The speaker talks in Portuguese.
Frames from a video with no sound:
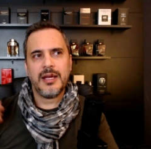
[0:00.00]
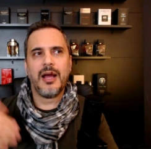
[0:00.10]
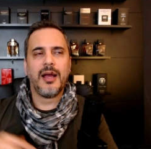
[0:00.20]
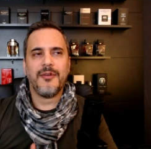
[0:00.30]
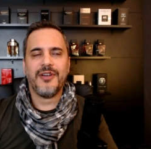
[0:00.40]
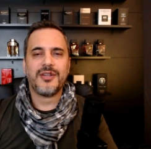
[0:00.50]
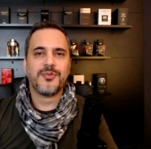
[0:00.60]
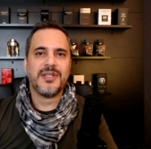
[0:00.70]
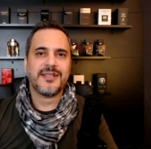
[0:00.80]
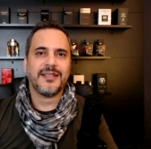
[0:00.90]
ah, vários
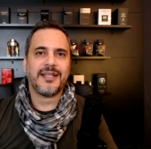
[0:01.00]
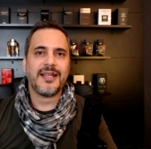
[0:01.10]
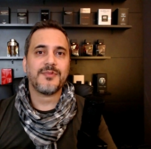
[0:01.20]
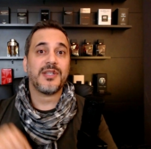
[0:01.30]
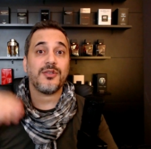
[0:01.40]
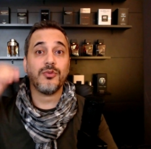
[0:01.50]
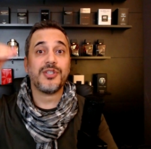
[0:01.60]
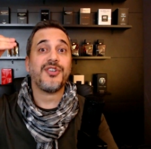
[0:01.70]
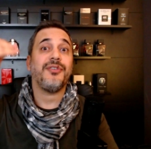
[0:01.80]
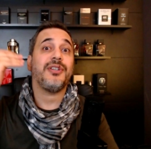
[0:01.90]
meses atrás, mas eu
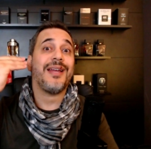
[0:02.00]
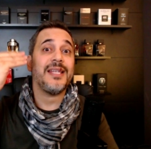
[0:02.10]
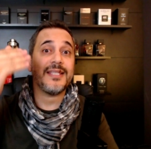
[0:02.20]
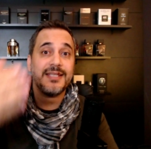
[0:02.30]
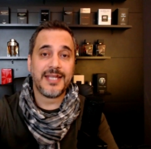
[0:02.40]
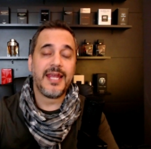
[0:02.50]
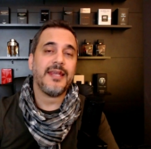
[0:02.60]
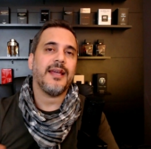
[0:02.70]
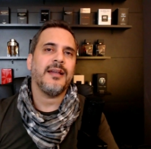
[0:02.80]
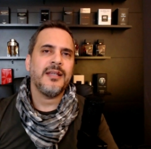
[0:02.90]
nunca tinha feito a
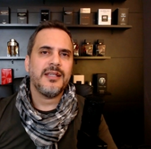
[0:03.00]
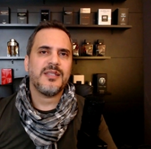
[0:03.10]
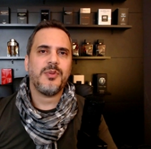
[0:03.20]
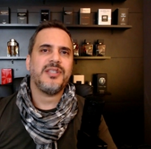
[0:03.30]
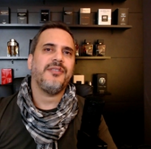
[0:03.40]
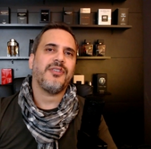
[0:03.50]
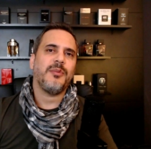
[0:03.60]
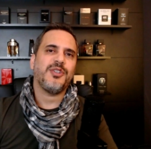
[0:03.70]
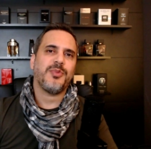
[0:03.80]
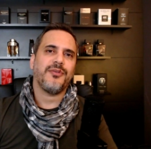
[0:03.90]
resenha
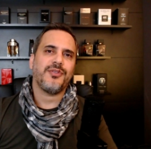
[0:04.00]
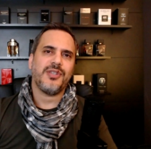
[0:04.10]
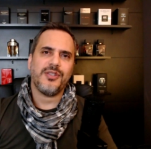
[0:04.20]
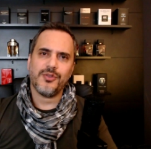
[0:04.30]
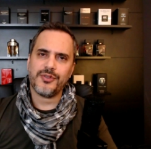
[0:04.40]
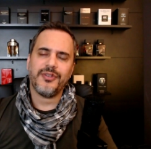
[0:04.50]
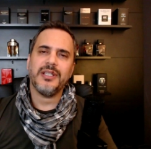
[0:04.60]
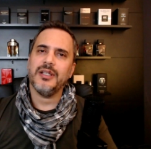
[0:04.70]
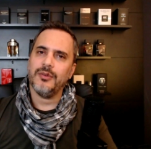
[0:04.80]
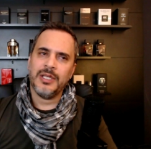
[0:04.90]
especificamente para vocês. E hoje eu
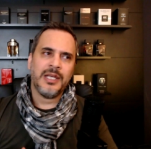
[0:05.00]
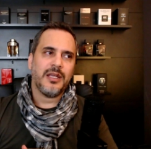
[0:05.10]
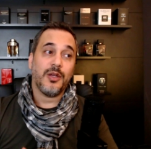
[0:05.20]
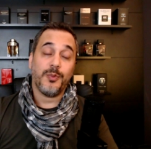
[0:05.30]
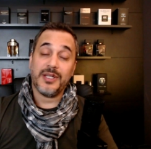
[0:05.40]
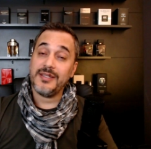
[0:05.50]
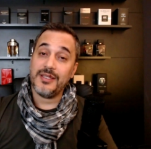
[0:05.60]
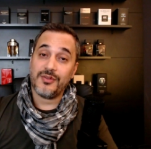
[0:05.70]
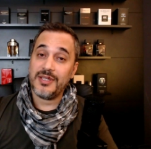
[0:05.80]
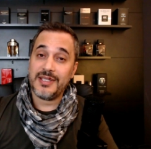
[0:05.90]
falei, não, eu
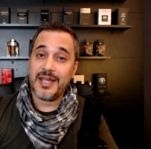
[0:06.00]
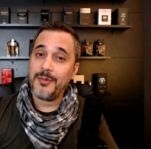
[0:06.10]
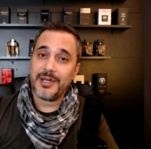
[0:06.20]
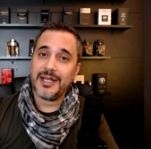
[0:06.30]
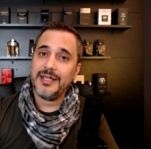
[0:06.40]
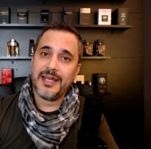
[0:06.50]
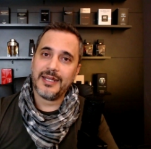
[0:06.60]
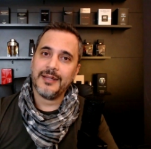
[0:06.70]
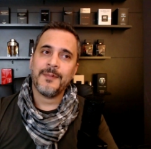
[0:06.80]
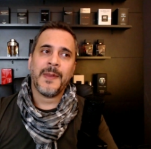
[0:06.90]
preciso resenhar para a
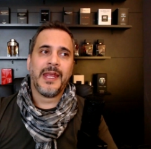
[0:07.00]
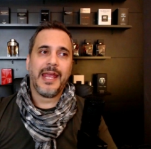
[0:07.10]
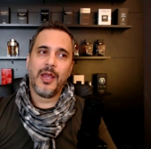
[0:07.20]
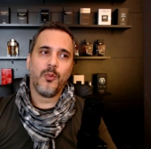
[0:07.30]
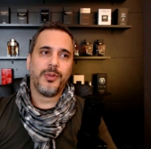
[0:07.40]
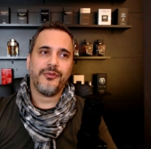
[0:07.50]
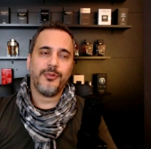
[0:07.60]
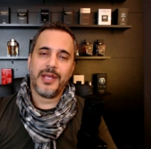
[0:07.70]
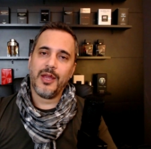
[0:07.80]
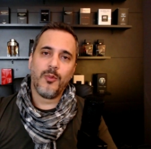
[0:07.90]
galera. É um
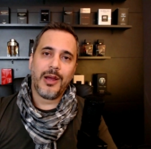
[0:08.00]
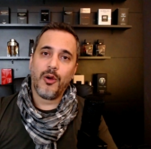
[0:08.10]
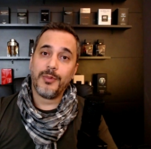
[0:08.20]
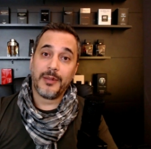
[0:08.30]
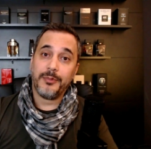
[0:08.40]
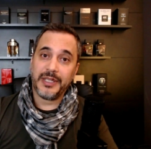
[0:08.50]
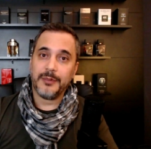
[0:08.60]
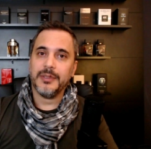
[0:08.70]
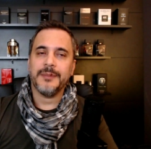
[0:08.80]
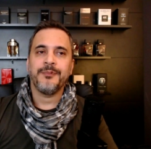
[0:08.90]
perfume, é uma
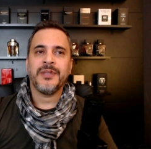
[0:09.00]
obra-prima.